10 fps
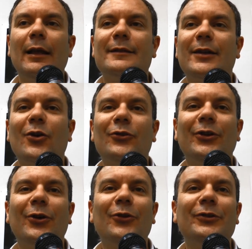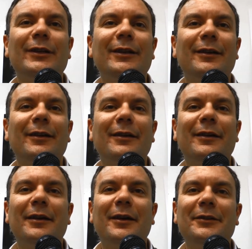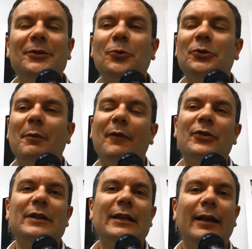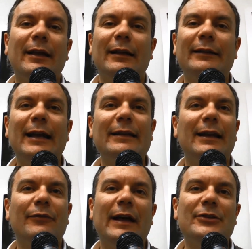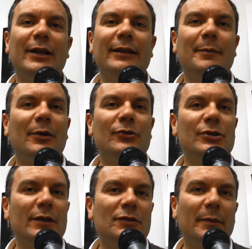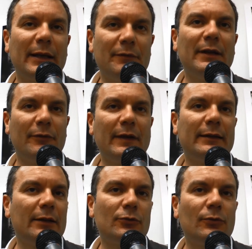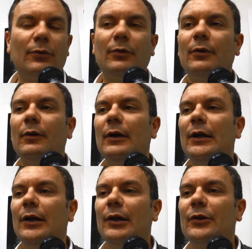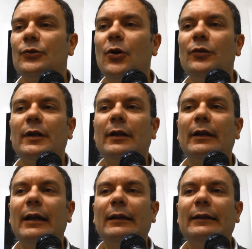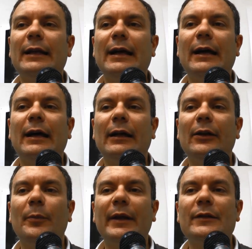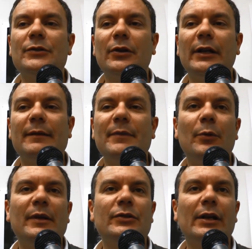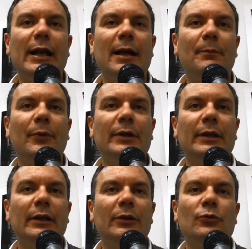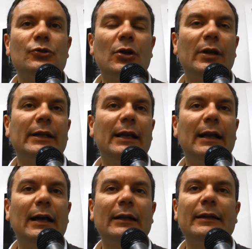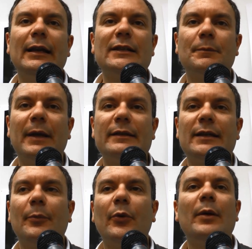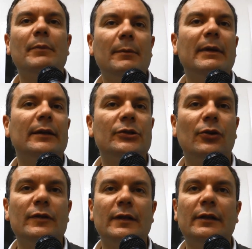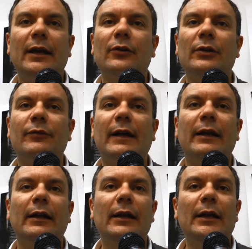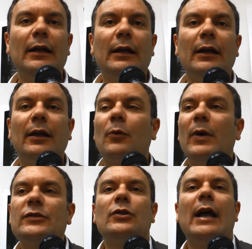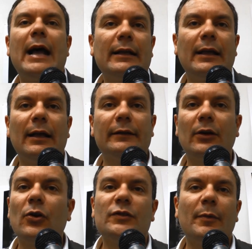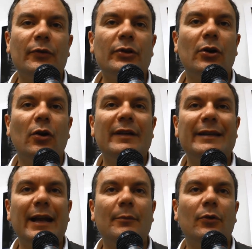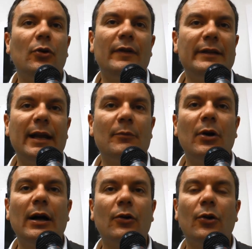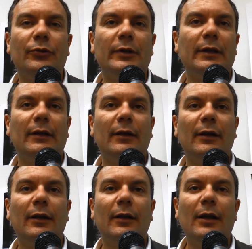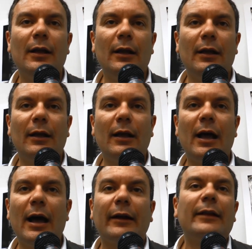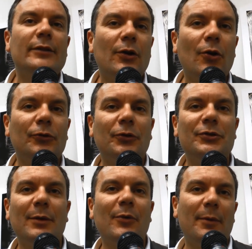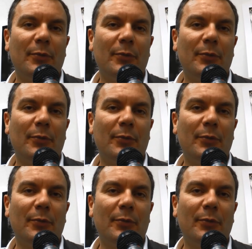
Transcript: Secondo i conti eh, di, tutti, ma voglio dire al di là della facile demagogia insomma, che viene fatta su, eh, sui conti, in realtà le operazioni che abbiamo messo in campo di riduzione della, della spesa probabilmente ci consentiranno di fare eh, questo e anche altre cose, ma voglio dire lo vedremo, lo vedremo a, conti, eh, a rendiconto diciamo,